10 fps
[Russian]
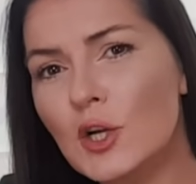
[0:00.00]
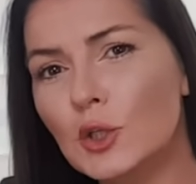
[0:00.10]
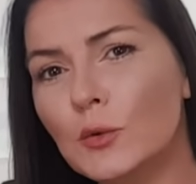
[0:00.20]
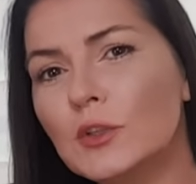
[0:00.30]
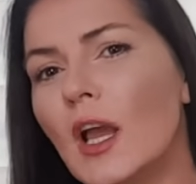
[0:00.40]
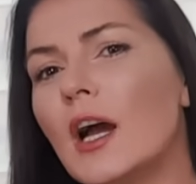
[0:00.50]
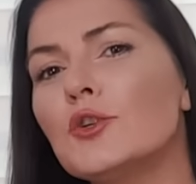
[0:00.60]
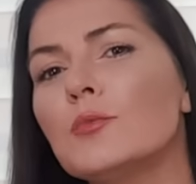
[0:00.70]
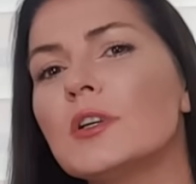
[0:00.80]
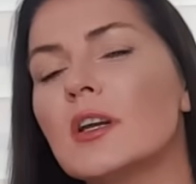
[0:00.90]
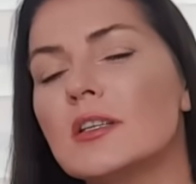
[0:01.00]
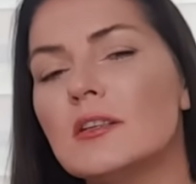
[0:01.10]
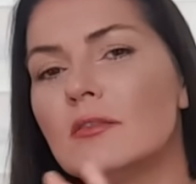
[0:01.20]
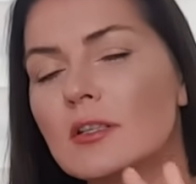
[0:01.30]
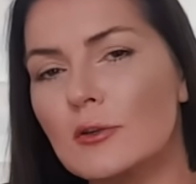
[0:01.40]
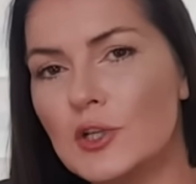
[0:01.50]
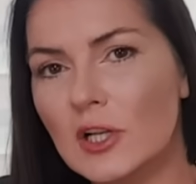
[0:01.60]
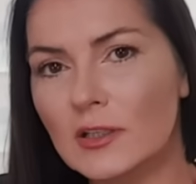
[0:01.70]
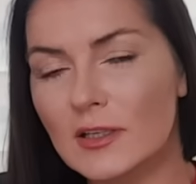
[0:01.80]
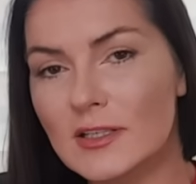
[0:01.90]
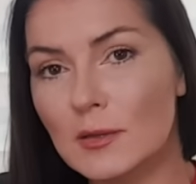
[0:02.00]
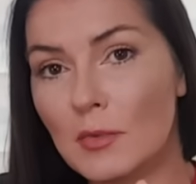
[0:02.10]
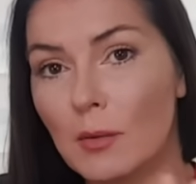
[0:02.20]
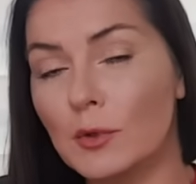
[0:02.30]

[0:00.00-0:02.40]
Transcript: что вот я хочу быть красивой исключительно для себя.